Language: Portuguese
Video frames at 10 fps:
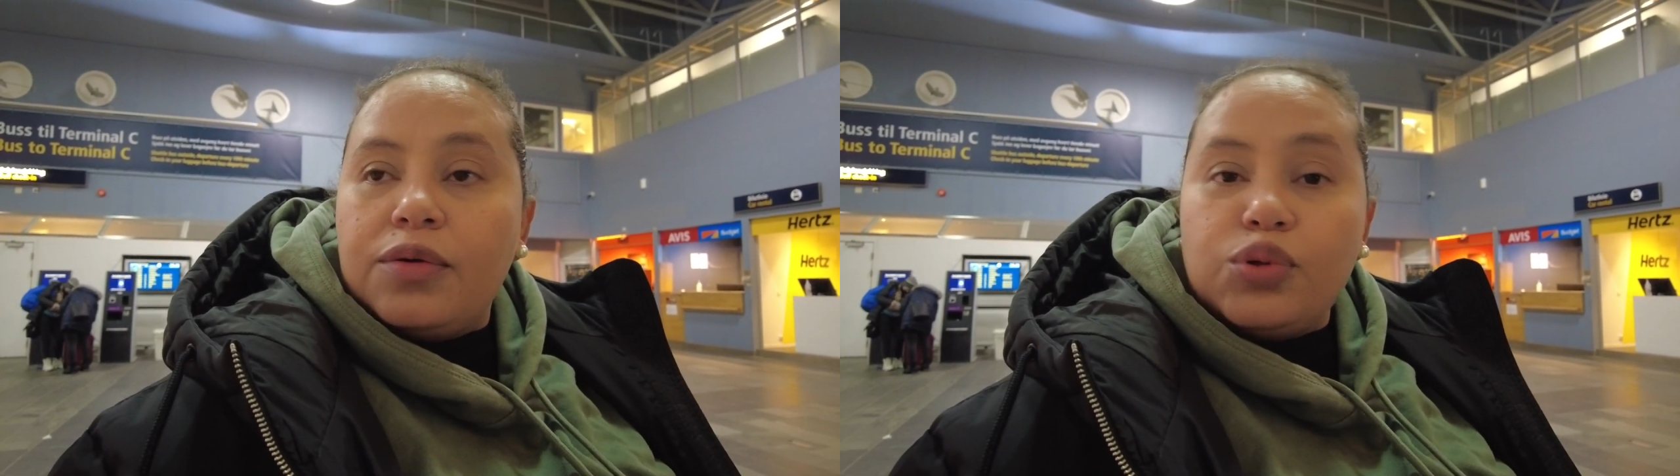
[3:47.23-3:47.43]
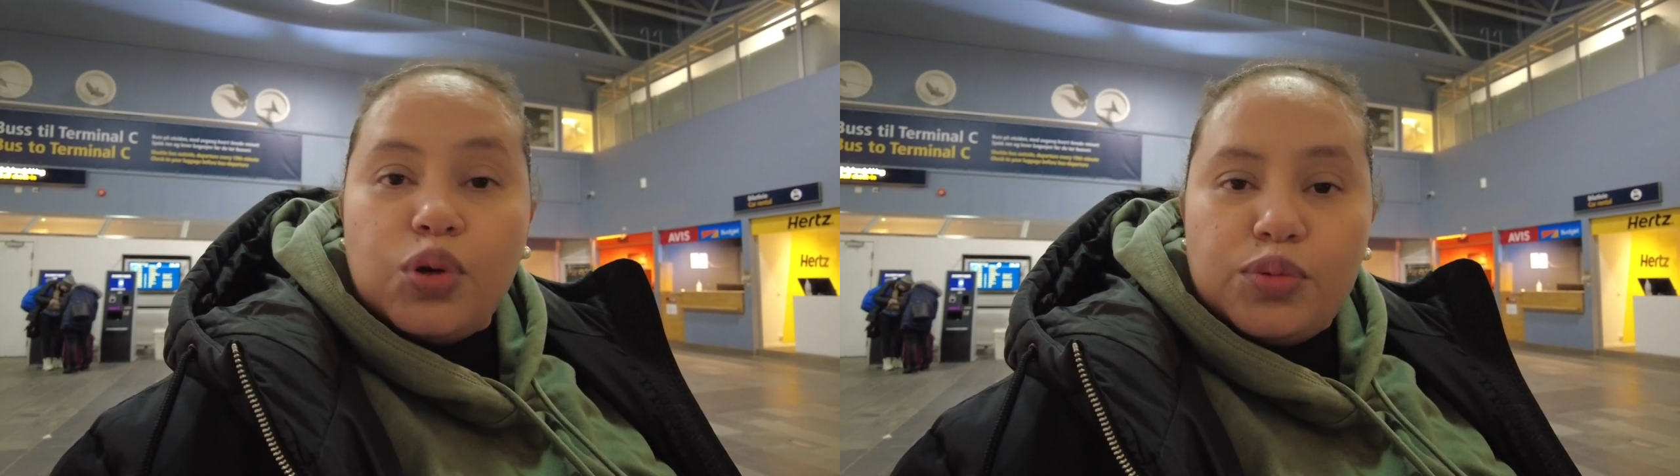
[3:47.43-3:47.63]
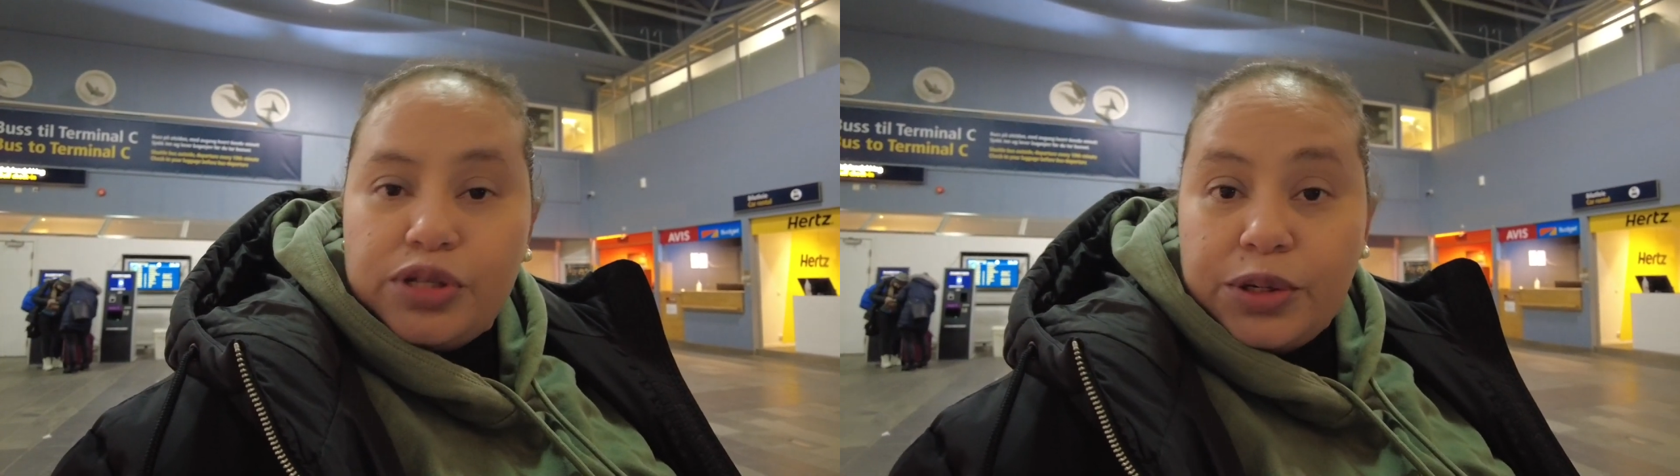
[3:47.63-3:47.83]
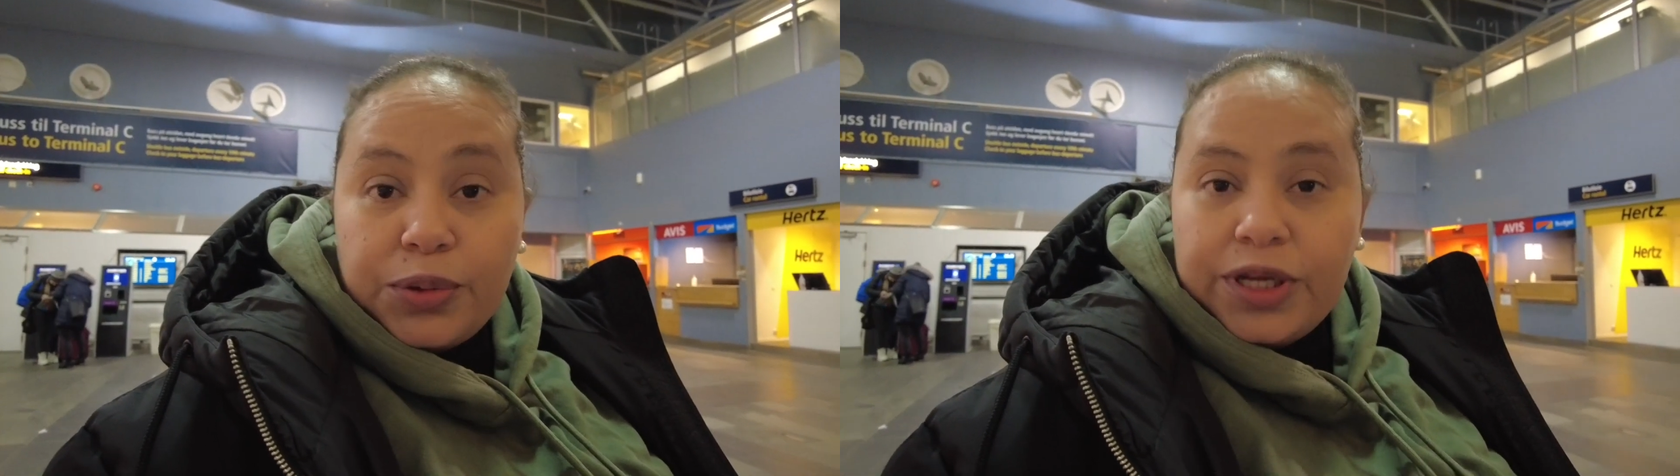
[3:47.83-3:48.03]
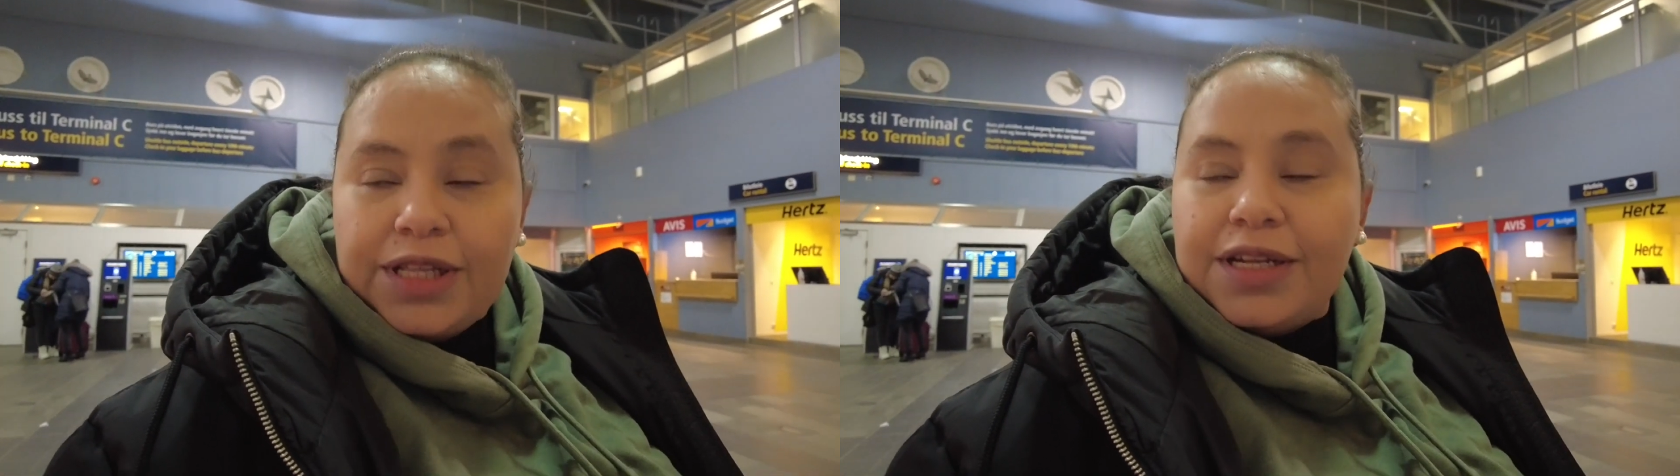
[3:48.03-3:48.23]
o dobro da
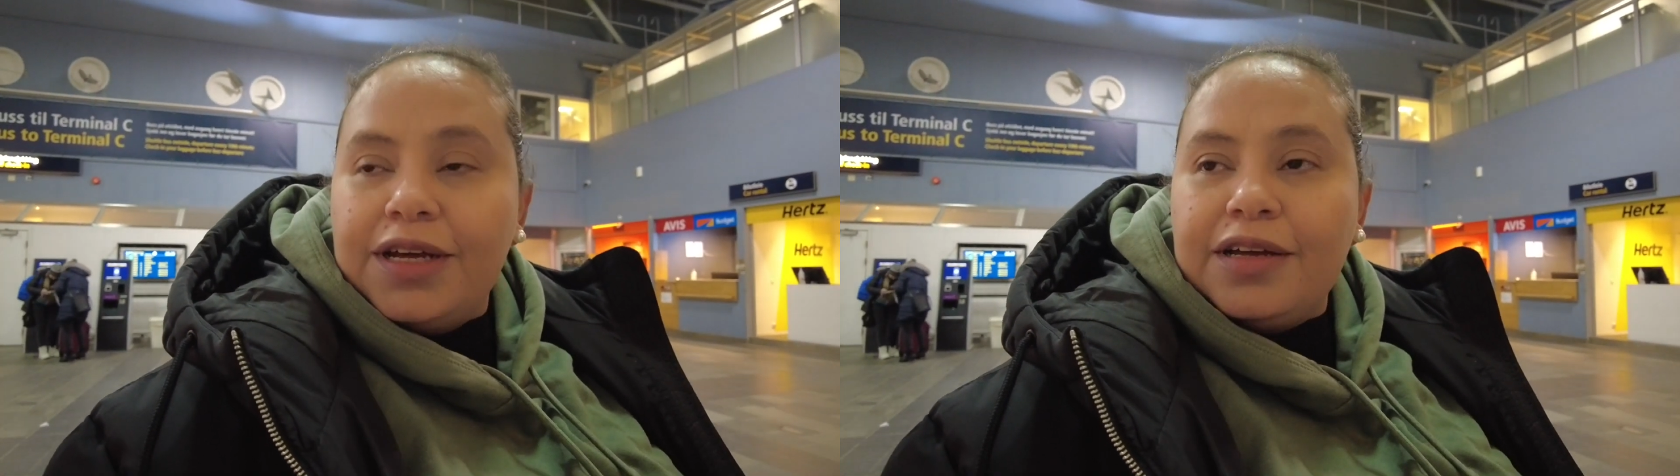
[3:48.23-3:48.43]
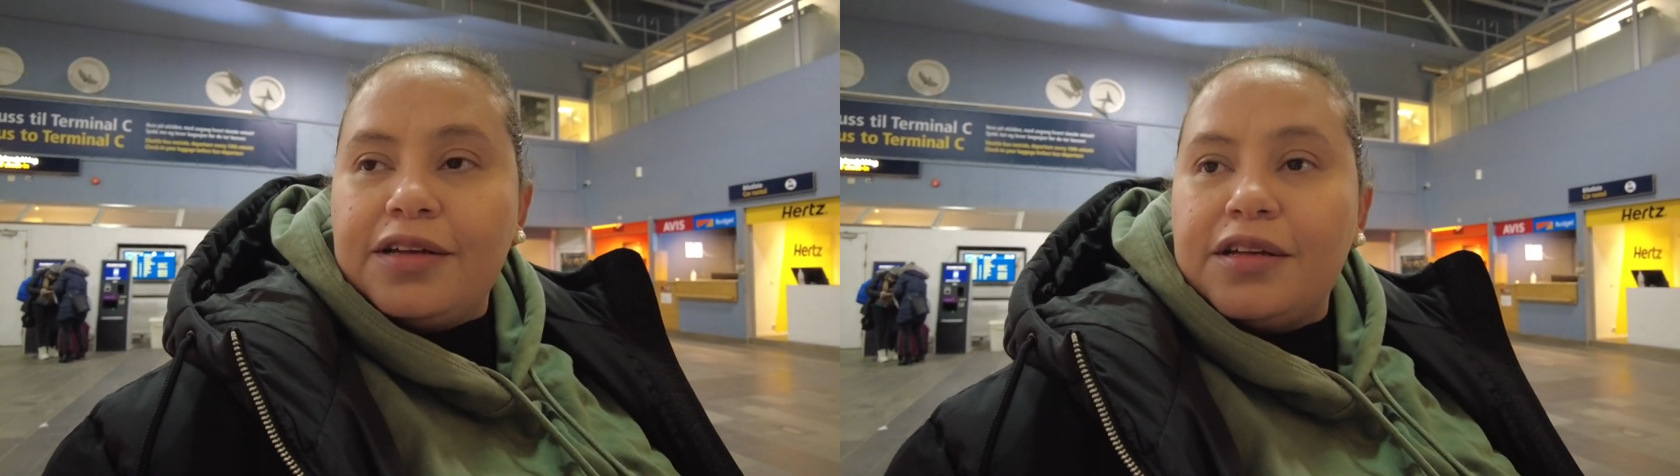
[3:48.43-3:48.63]
corrida, né?